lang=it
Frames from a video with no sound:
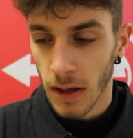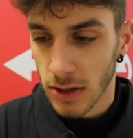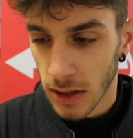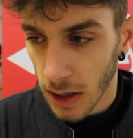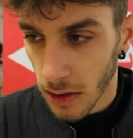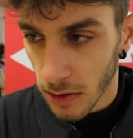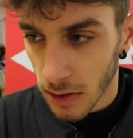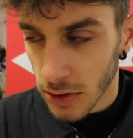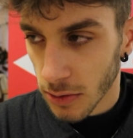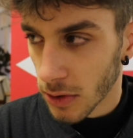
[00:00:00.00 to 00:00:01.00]
Sì,
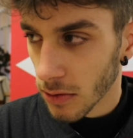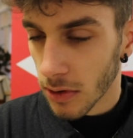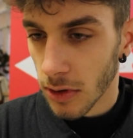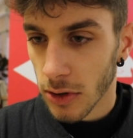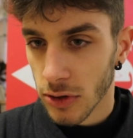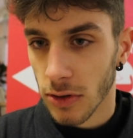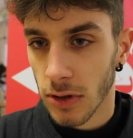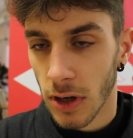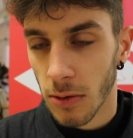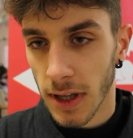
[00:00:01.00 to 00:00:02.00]
allora ho seguito un
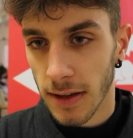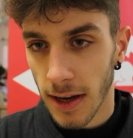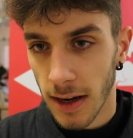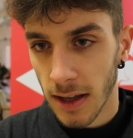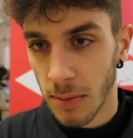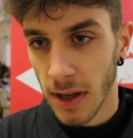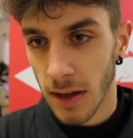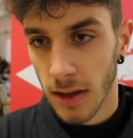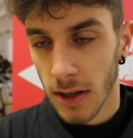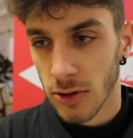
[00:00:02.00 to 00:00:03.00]
corso riguardante la Libia,